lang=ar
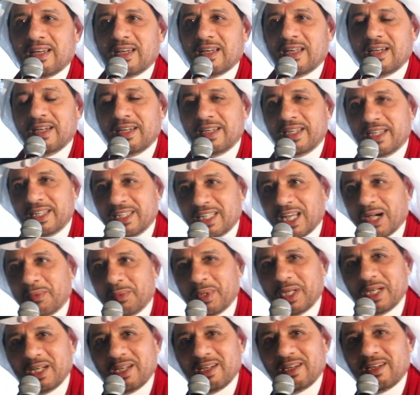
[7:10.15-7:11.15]
اللي هي
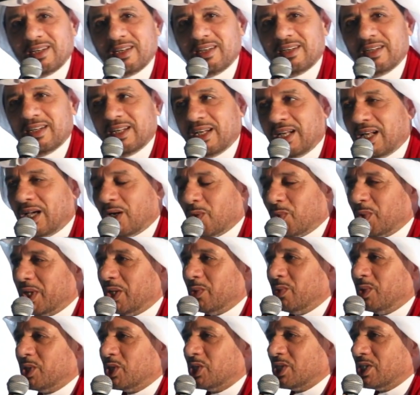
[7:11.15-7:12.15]
تابعة
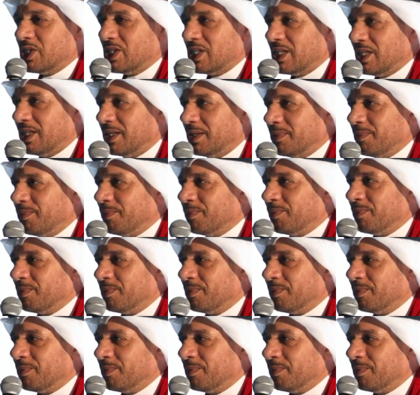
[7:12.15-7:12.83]
للهوية والجنسية